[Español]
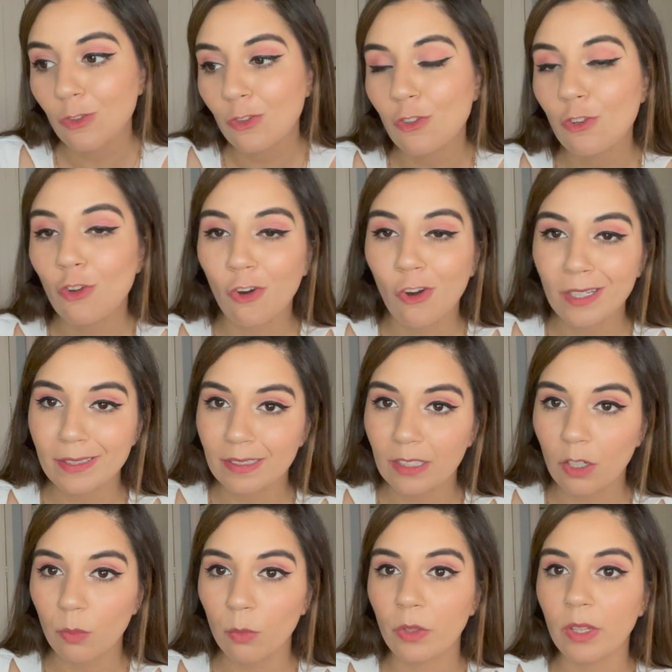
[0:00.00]
no así
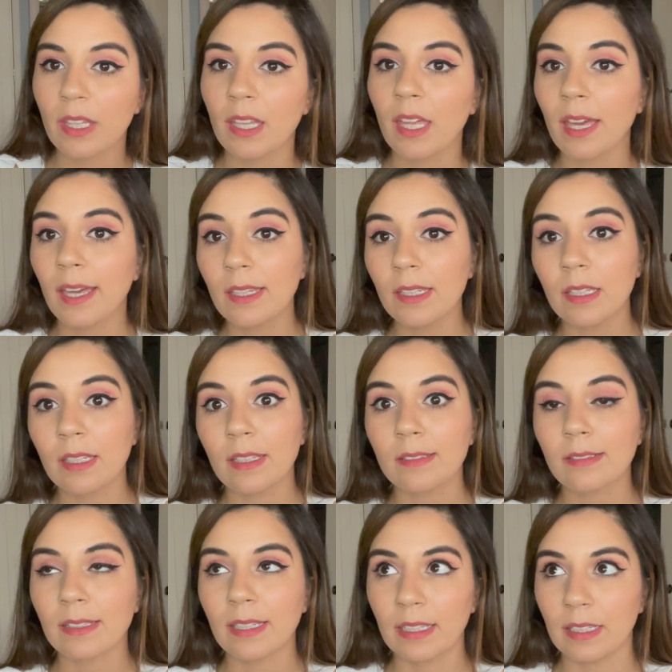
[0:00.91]
como de que, ay,
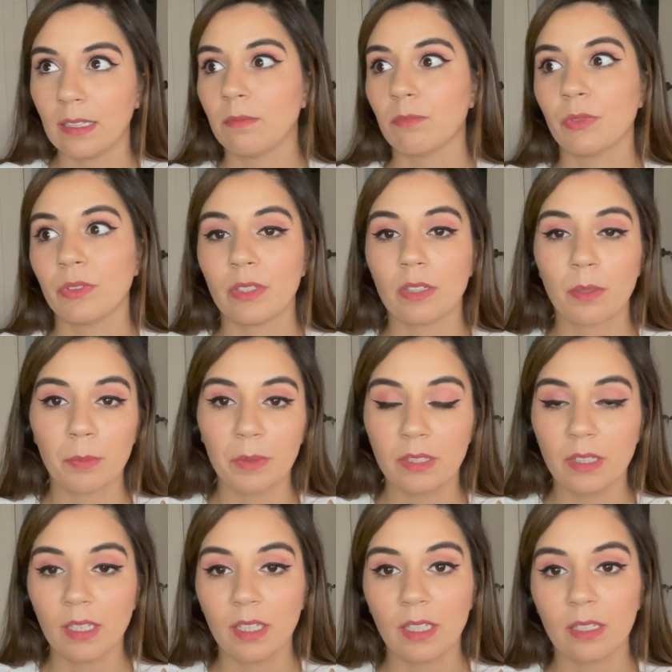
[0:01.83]
este, pues de
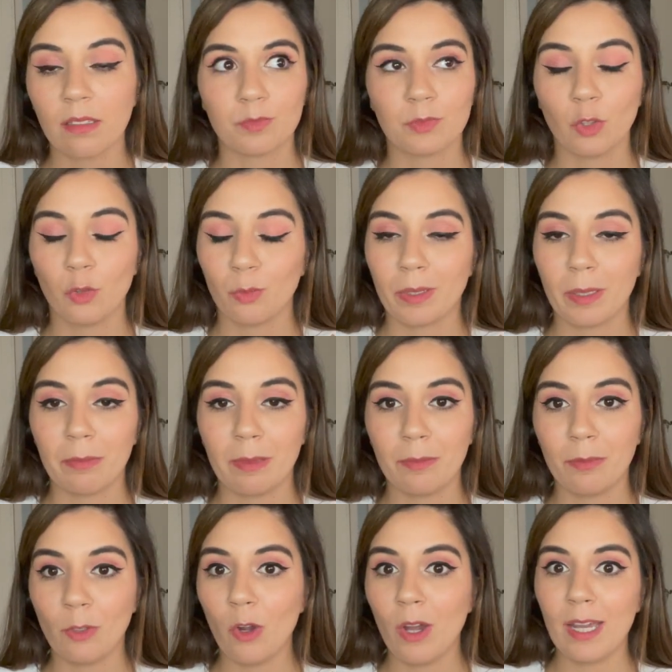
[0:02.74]
repente
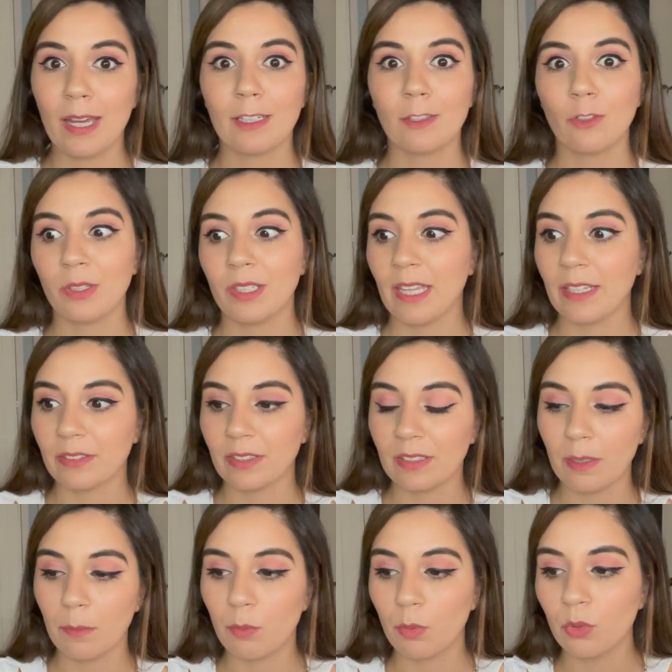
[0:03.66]
sobrevivió a algo y así
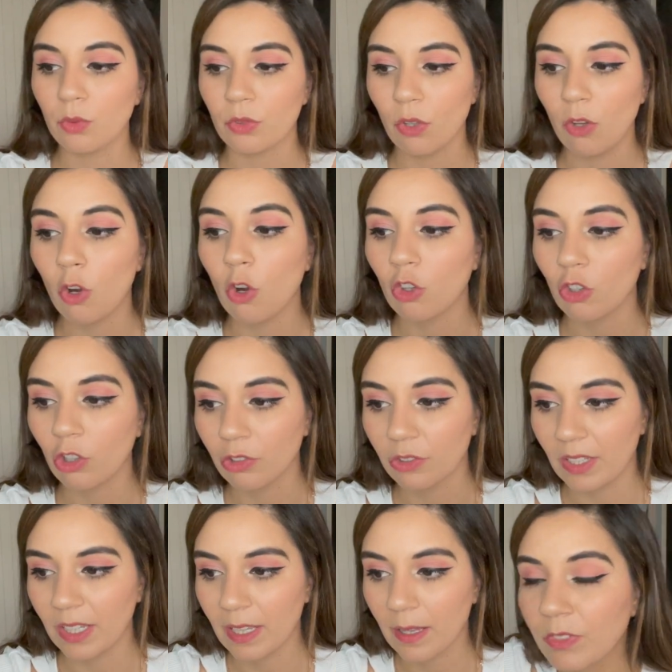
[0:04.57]
se puso o no
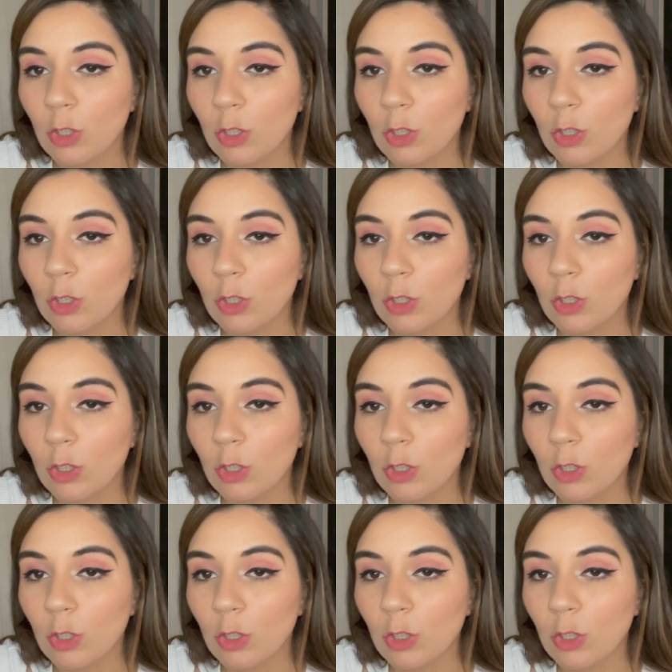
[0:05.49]
sé.